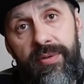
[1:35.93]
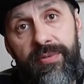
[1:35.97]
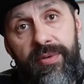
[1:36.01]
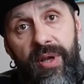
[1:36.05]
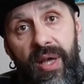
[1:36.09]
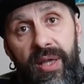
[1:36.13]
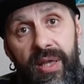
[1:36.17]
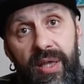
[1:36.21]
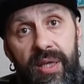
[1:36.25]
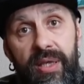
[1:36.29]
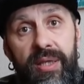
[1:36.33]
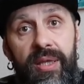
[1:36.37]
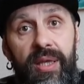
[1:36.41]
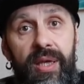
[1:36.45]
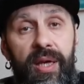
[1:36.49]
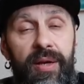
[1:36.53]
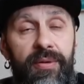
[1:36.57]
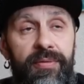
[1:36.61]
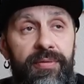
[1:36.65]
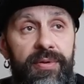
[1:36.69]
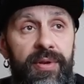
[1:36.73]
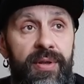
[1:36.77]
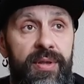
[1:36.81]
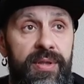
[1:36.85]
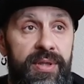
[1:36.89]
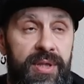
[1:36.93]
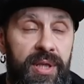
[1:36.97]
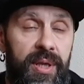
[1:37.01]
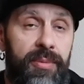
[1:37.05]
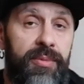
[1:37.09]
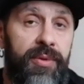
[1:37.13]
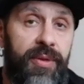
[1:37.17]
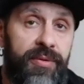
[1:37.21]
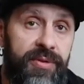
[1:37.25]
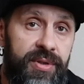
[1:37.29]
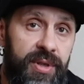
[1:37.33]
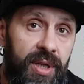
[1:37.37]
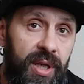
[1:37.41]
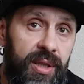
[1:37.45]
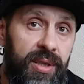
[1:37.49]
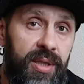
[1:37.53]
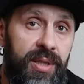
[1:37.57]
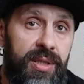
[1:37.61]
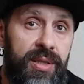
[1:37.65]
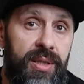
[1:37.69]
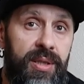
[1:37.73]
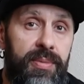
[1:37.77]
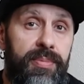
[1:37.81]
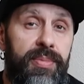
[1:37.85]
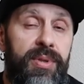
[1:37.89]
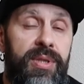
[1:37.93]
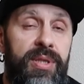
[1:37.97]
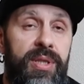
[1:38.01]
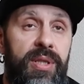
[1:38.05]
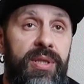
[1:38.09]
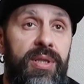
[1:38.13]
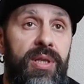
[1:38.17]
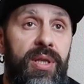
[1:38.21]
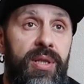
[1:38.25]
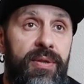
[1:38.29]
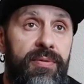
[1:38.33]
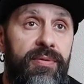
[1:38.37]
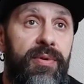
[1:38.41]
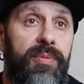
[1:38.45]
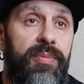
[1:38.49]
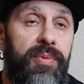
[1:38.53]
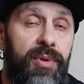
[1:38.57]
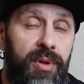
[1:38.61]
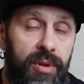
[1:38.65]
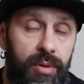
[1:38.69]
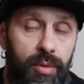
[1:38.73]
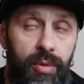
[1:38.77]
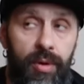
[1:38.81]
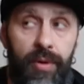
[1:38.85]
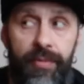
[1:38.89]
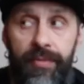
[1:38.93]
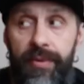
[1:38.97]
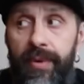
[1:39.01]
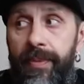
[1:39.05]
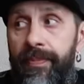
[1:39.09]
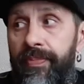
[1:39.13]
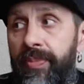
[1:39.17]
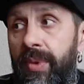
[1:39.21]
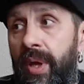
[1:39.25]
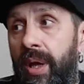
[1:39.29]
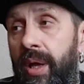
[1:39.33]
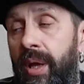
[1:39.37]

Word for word: в каких-то кафе, с кем-то встретиться, посидеть, выпил кофе,